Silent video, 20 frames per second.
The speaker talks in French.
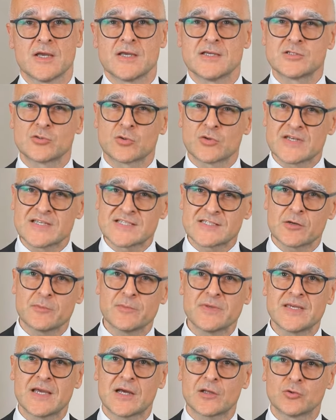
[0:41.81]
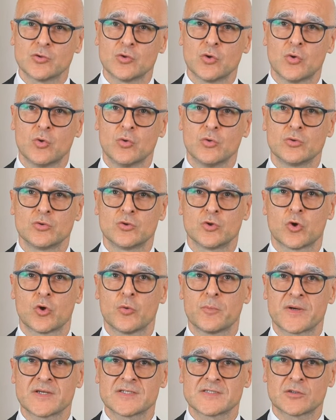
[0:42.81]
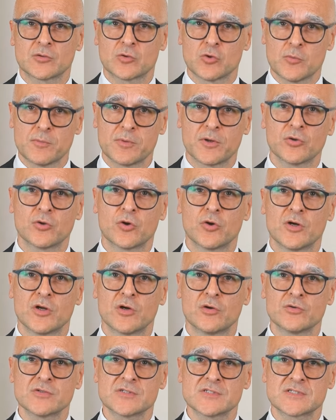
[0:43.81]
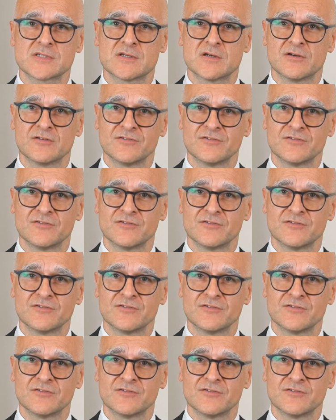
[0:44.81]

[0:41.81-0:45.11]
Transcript: Sur les 100 milliards d'euros que représente le plan de relance,